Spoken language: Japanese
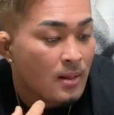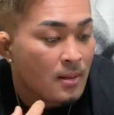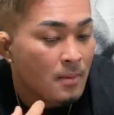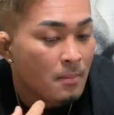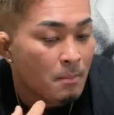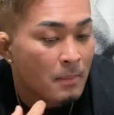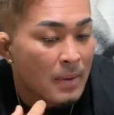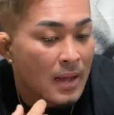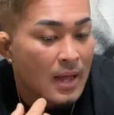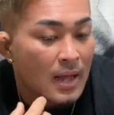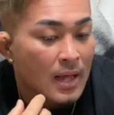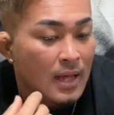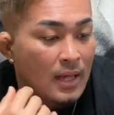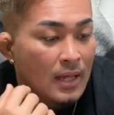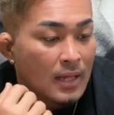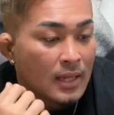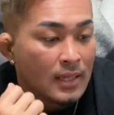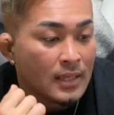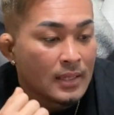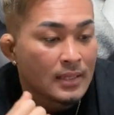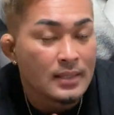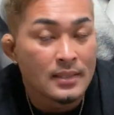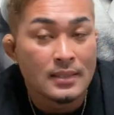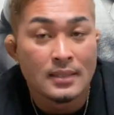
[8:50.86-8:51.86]
ま、っ
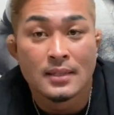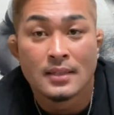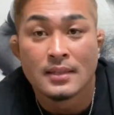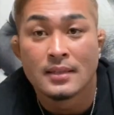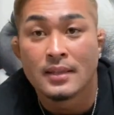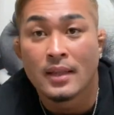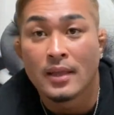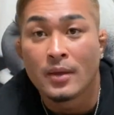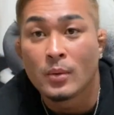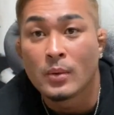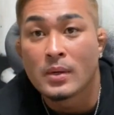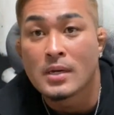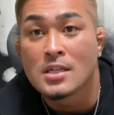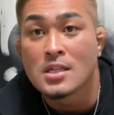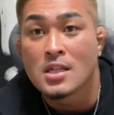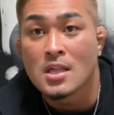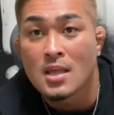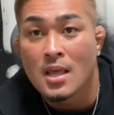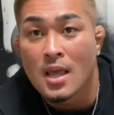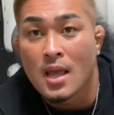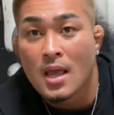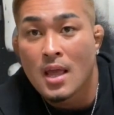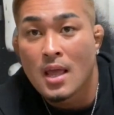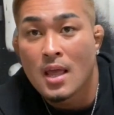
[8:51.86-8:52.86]
ていう感じ
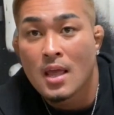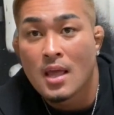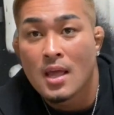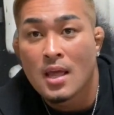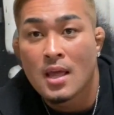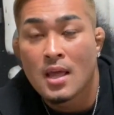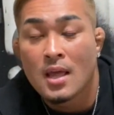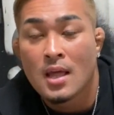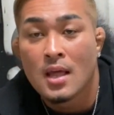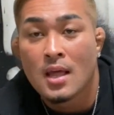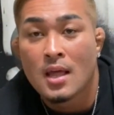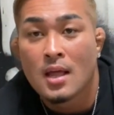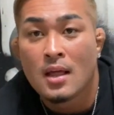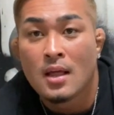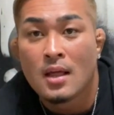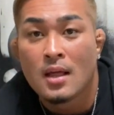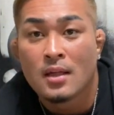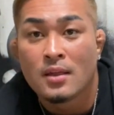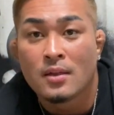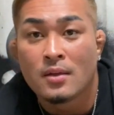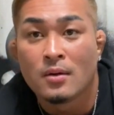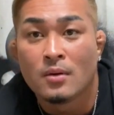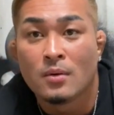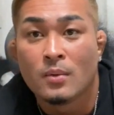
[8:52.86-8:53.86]
で。
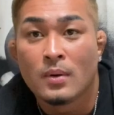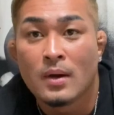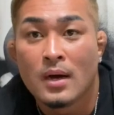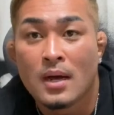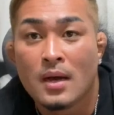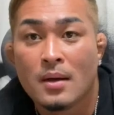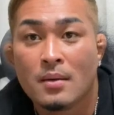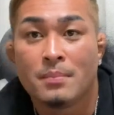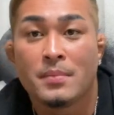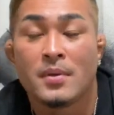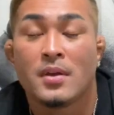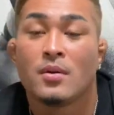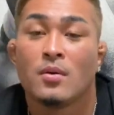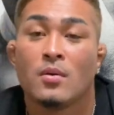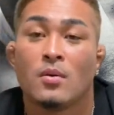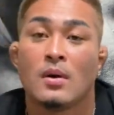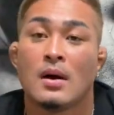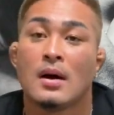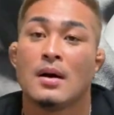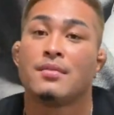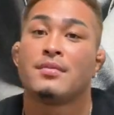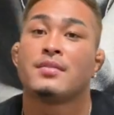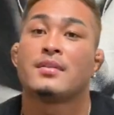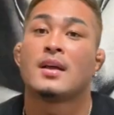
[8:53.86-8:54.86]
今日は
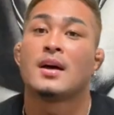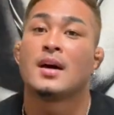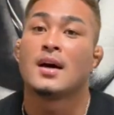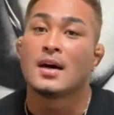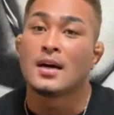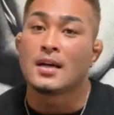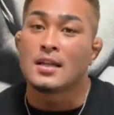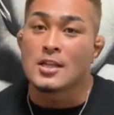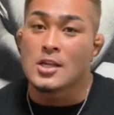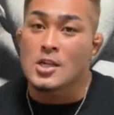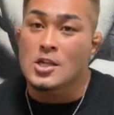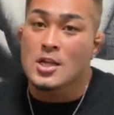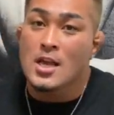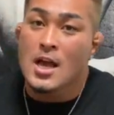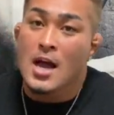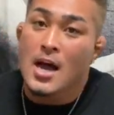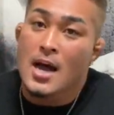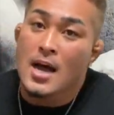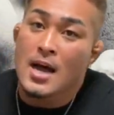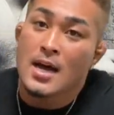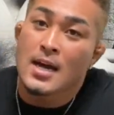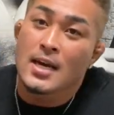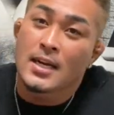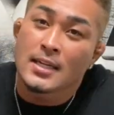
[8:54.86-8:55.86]
ビフォーアフターでした
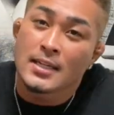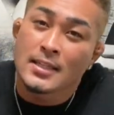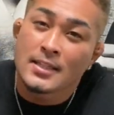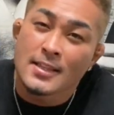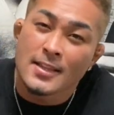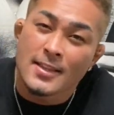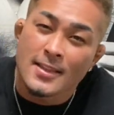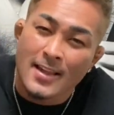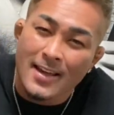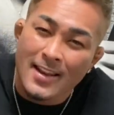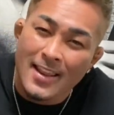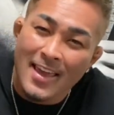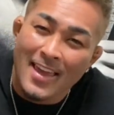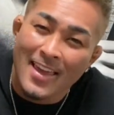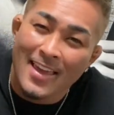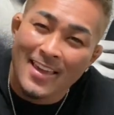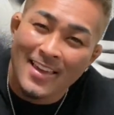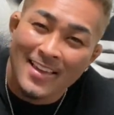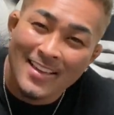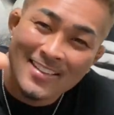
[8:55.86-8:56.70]
じゃあね